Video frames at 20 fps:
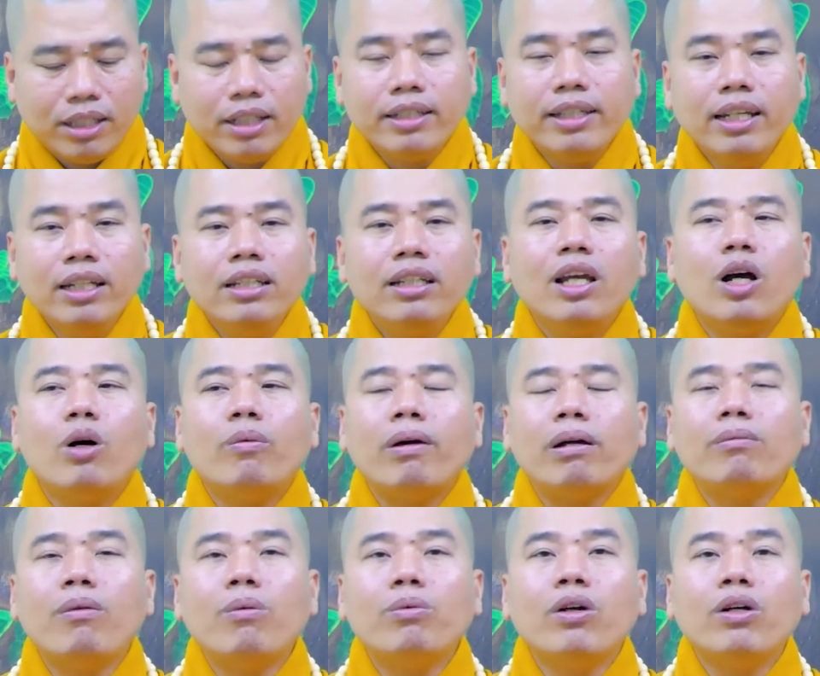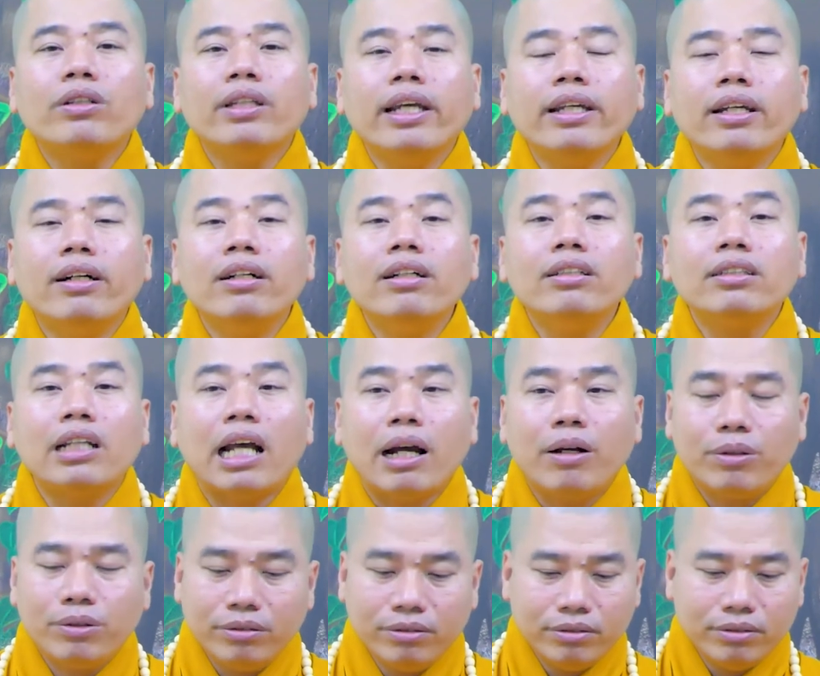chứ dính vô mai mốt nó gì nữa thì
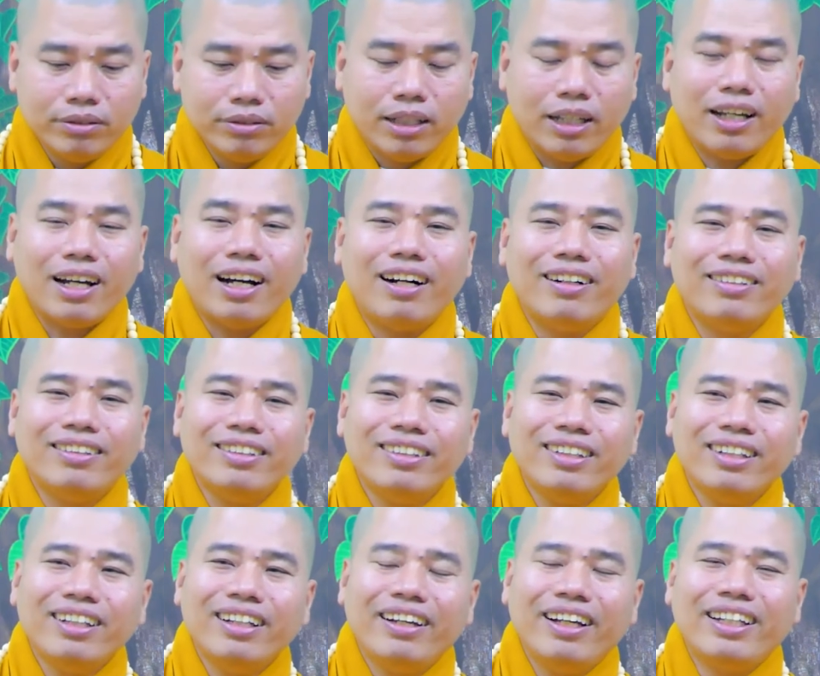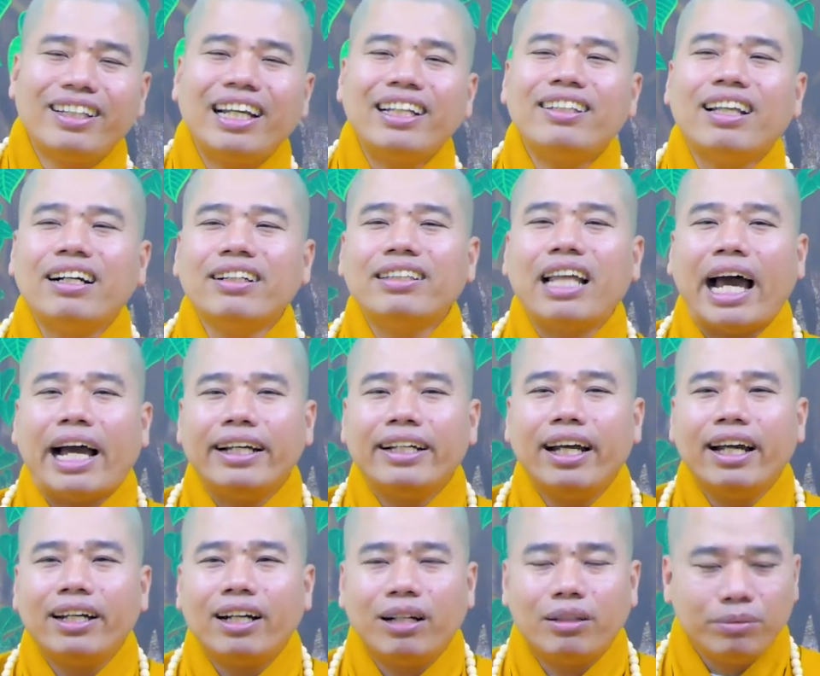sao thấy không thì thấy tự tại
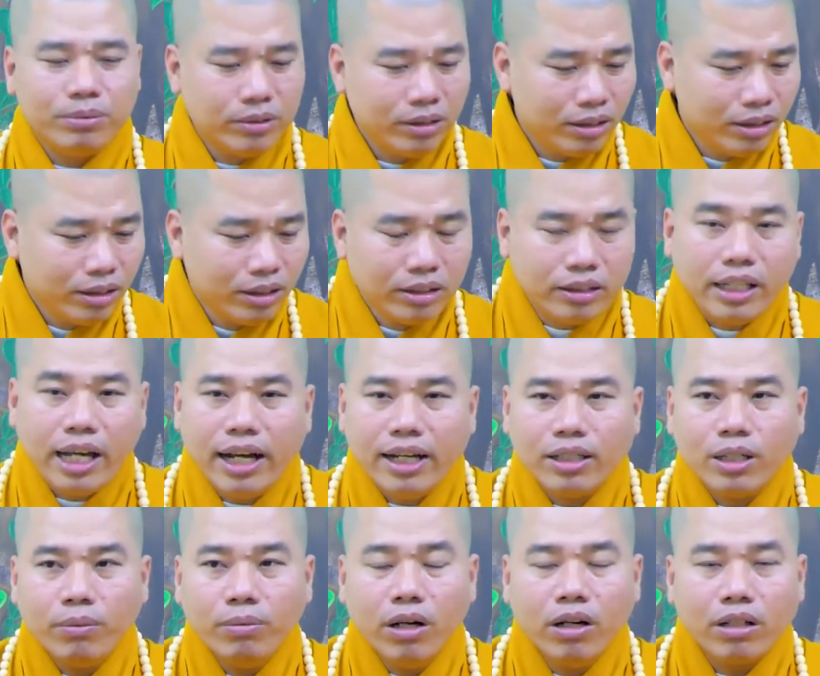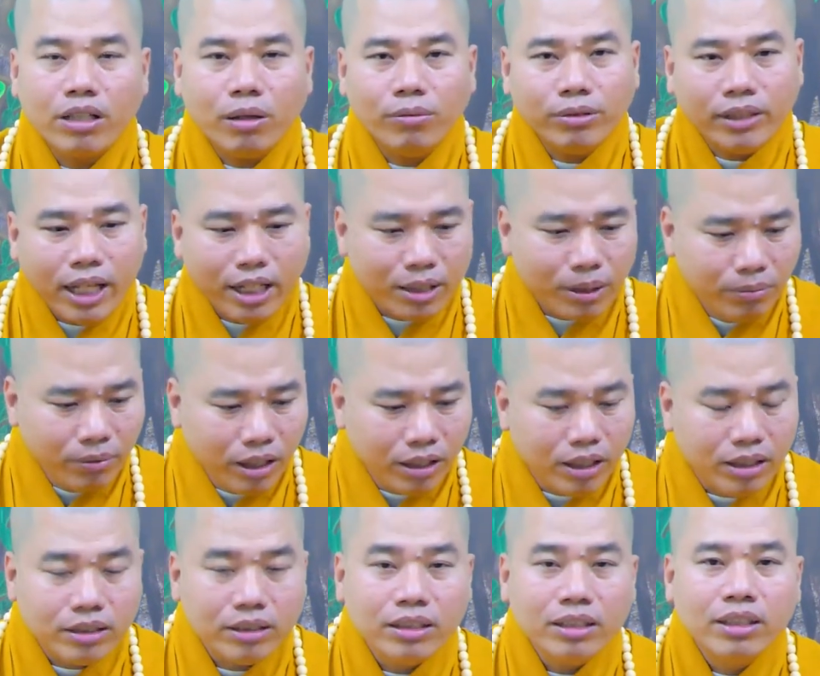ghê không chơi cũng được không chơi cũng
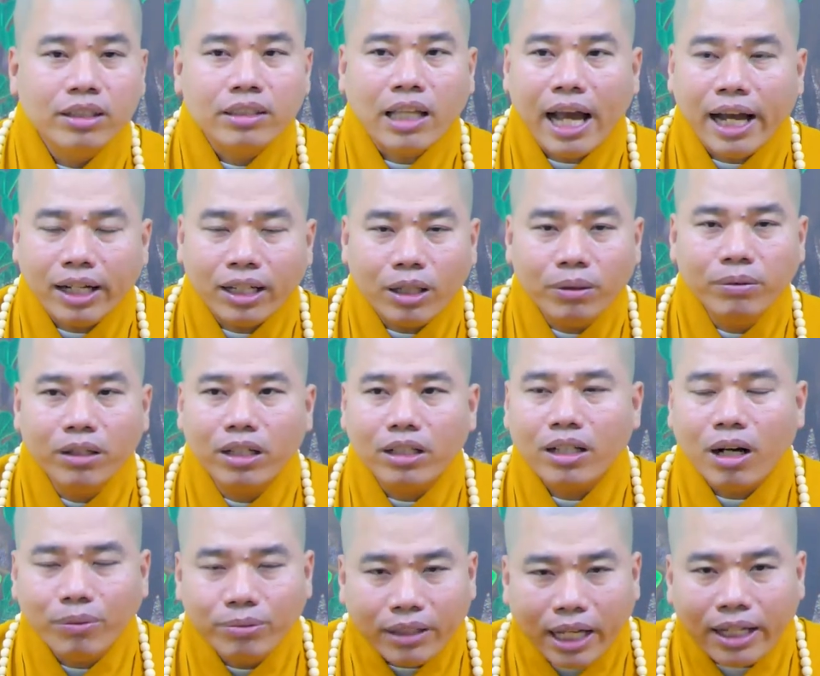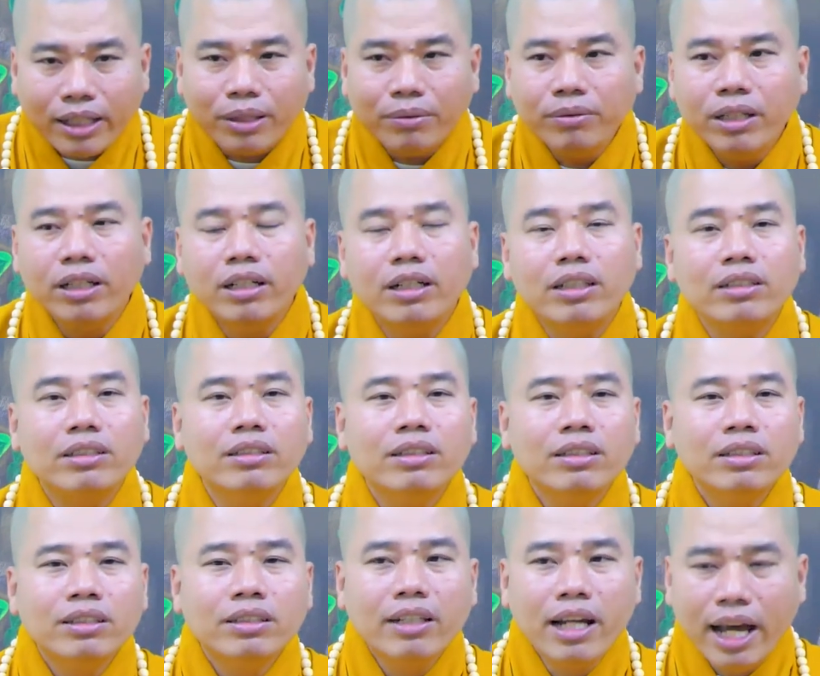được thăng cũng được không thăng cũng
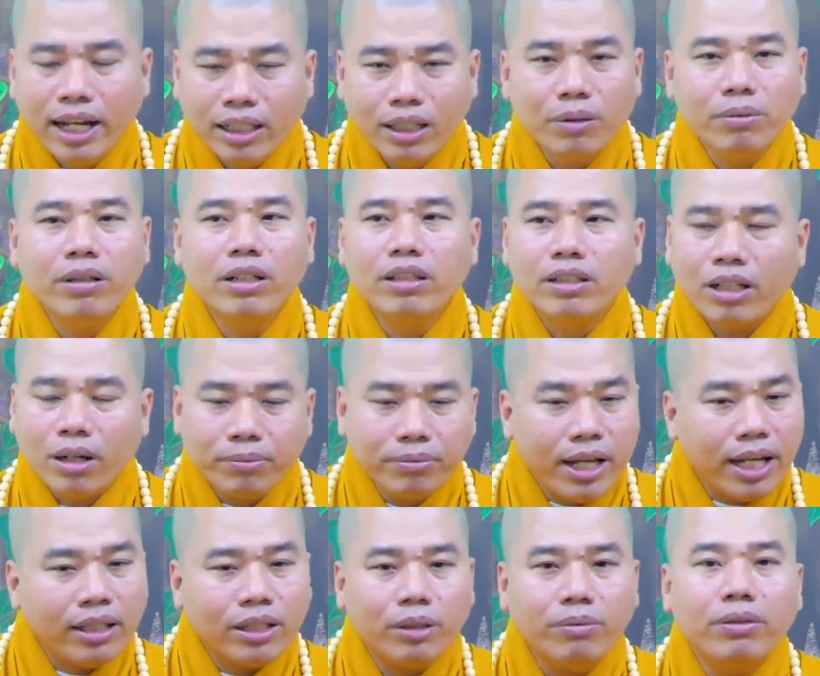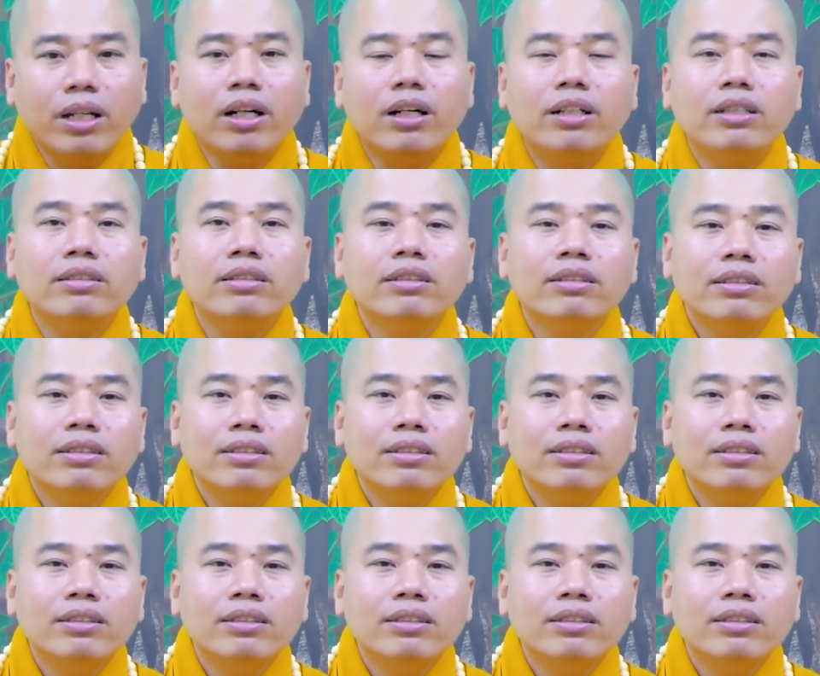được đến cũng được không đến cũng được